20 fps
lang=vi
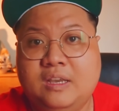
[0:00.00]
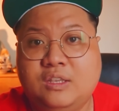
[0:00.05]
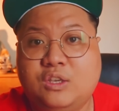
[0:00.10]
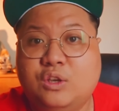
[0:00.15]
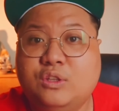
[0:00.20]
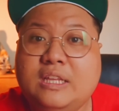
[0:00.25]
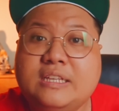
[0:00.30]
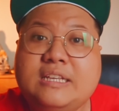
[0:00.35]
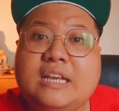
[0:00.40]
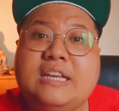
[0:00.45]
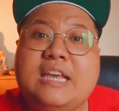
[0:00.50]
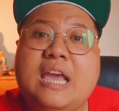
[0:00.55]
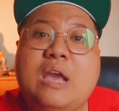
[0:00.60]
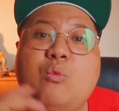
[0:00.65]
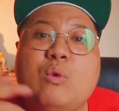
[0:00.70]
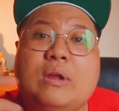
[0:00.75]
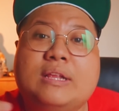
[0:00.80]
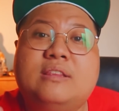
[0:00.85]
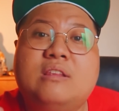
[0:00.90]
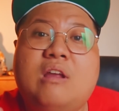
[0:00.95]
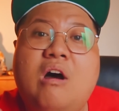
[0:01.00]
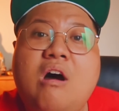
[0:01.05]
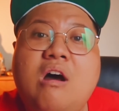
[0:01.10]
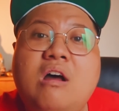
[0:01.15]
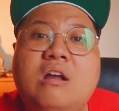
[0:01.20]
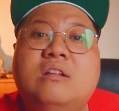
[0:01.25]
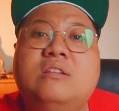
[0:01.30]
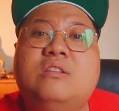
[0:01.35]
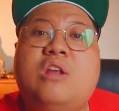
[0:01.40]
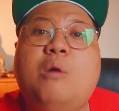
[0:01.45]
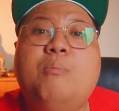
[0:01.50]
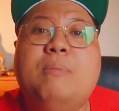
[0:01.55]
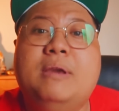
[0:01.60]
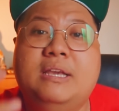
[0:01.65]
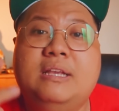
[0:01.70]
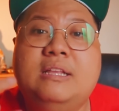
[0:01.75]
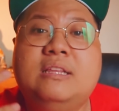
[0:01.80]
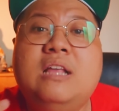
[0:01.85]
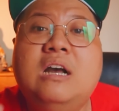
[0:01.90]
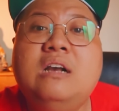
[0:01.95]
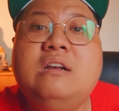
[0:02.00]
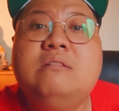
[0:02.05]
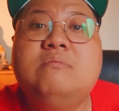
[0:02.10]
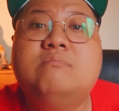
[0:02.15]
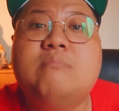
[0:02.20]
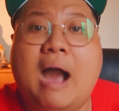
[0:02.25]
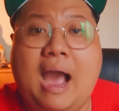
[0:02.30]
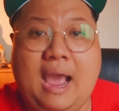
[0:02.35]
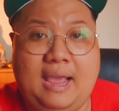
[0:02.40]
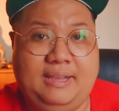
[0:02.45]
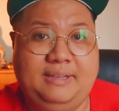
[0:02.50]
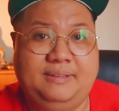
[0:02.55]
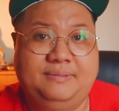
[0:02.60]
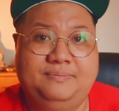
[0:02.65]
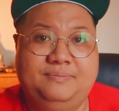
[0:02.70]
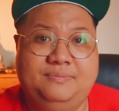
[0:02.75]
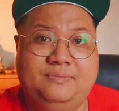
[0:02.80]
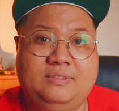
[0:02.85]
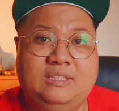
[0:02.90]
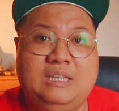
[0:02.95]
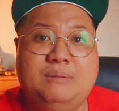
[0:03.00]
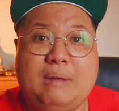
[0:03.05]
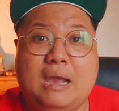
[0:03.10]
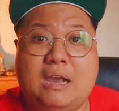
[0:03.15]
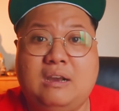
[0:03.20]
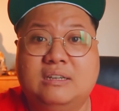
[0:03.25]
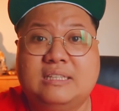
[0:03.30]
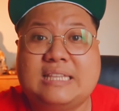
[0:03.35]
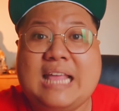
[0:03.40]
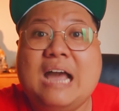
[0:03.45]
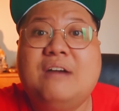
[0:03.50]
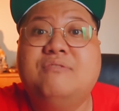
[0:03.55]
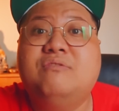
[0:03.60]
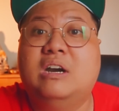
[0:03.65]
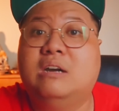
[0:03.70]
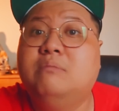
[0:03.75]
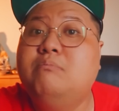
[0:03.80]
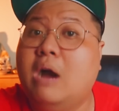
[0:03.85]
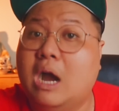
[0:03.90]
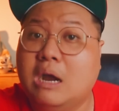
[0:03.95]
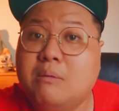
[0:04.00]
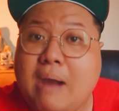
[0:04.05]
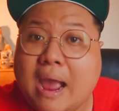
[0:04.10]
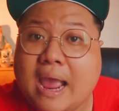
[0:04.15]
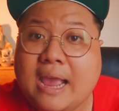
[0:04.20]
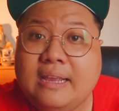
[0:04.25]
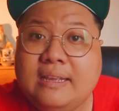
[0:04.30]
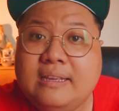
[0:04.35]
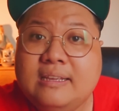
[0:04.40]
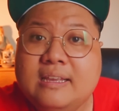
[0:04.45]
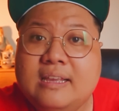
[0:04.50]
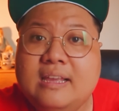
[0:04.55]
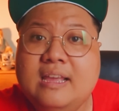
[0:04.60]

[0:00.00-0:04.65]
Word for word: Cho nên cái kế hoạch đó nó bị thất bại nhưng mà người ta vẫn mở bán,